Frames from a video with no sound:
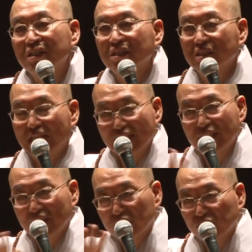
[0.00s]

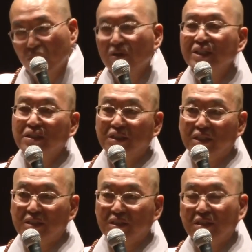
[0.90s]
자석하고 똑같이 돼
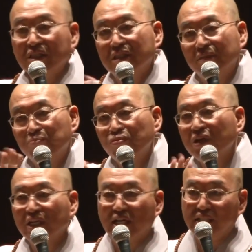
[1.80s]
있어요. 그래서 이건
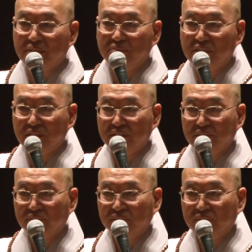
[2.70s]
분리가 안 됩니다.
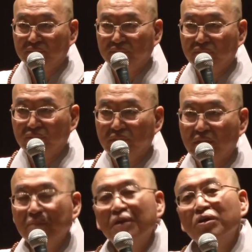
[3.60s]

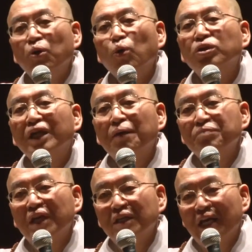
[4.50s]
그럼 어떻게 하면
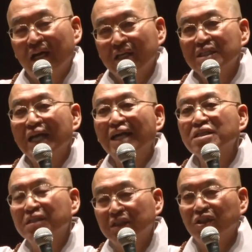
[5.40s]
되느냐?
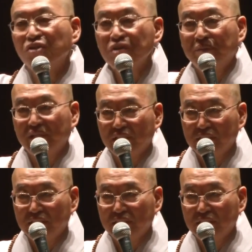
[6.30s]
자석을 던져버려야